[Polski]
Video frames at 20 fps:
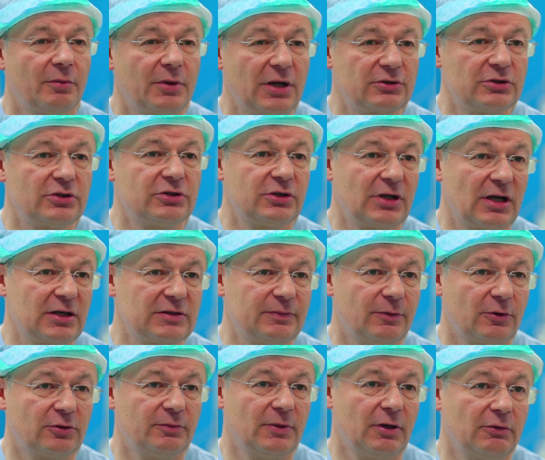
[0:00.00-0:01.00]
wyobrazić
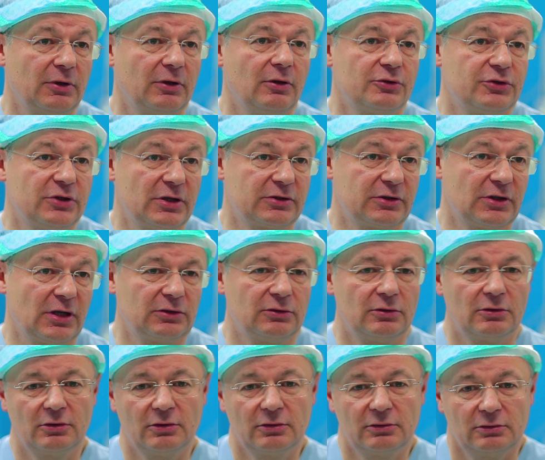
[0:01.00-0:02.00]
transport małego dziecka,
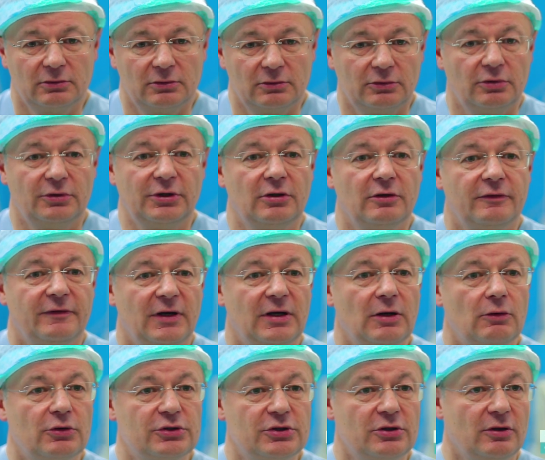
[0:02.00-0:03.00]
którego
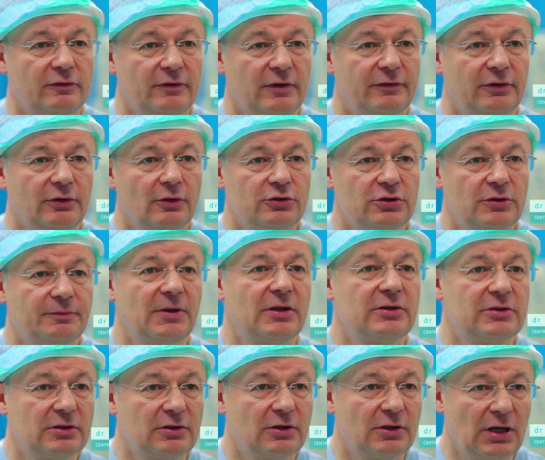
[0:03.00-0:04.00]
waga urodzeniowa wynosi
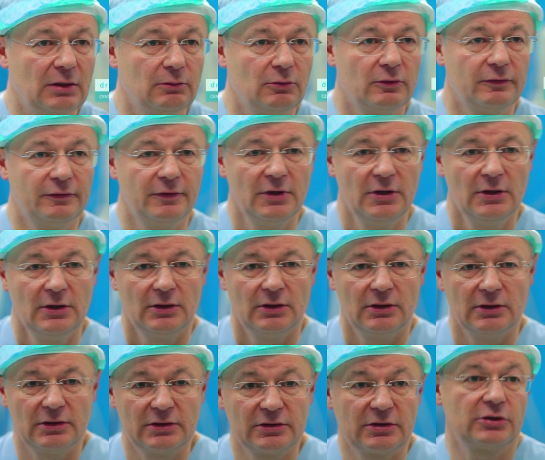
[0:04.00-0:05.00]
500 gramów
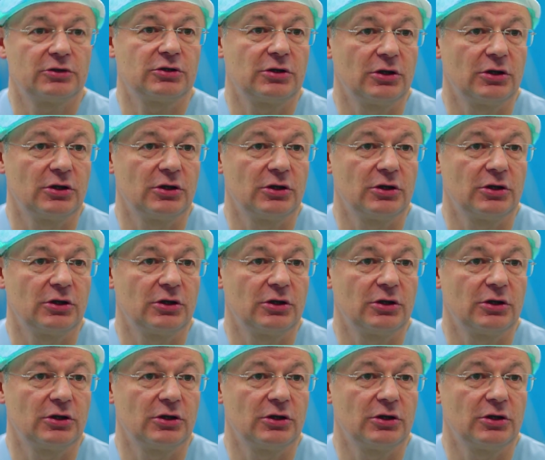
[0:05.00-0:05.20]
e, ze